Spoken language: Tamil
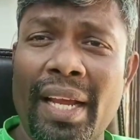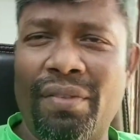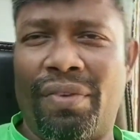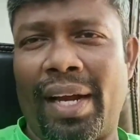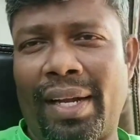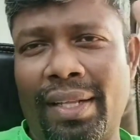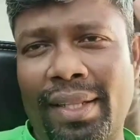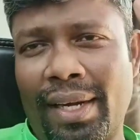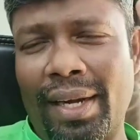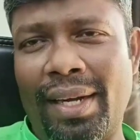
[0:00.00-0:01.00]
இன்ஃபேக்ட்
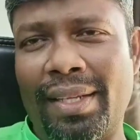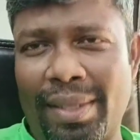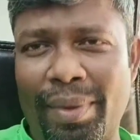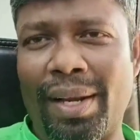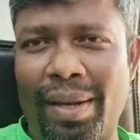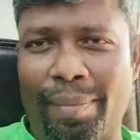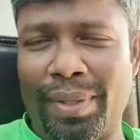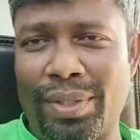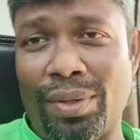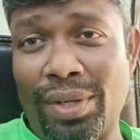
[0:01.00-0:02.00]
இந்த ரெண்டு செமினாரில்
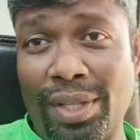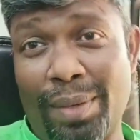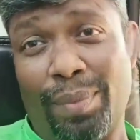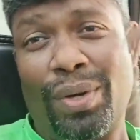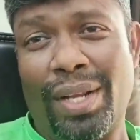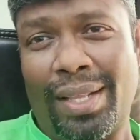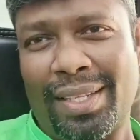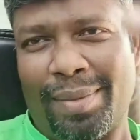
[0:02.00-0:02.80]
பேசுகிறதும் இதுக்கு முன்னாடி எந்த